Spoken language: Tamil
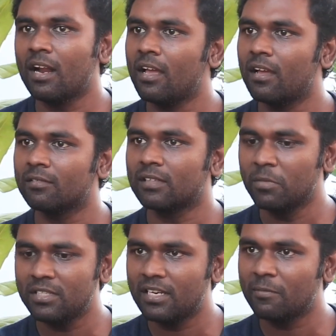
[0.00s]
ஆனால்
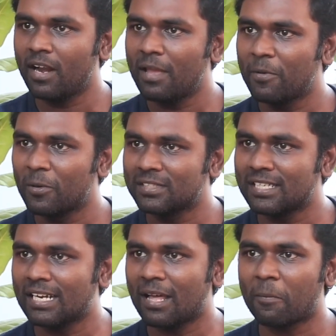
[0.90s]
தமிழ் சினிமாவில் இப்படி ஒரு
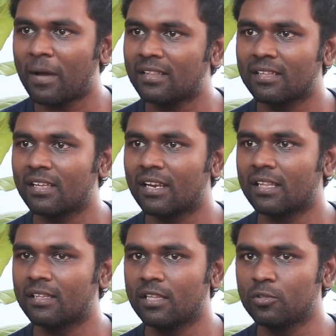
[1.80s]
சீனை நான் பார்த்ததே இல்லை
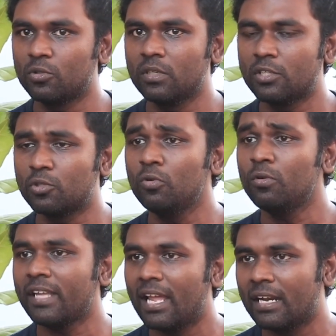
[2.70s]
அது அது இட்ஸ் டூ
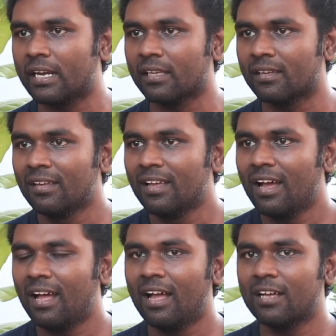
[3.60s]
ரியாலிட்டி
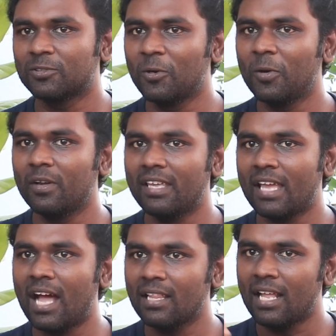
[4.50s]
ஸோ
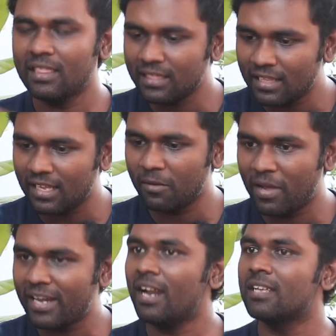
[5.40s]
அந்த
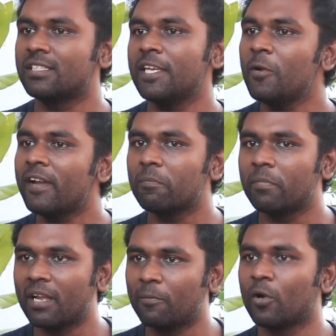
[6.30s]
மாதிரியான ஸ்டீரியோ டைப்
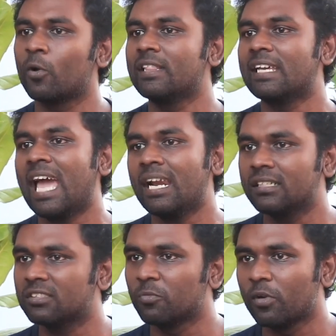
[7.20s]
பிரேக் பண்ணணும் இந்த
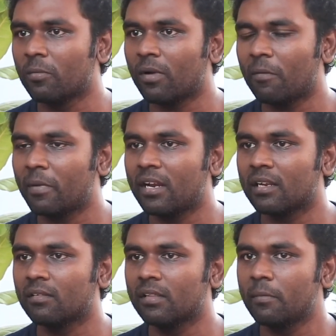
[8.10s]
கேரக்டர்ஸ் மூலியமா
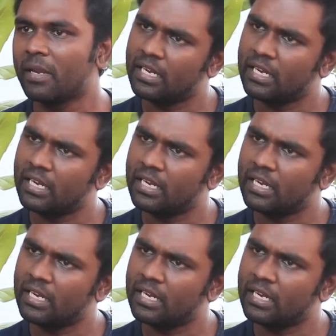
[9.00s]
அப்படின்றது வந்து இப்படி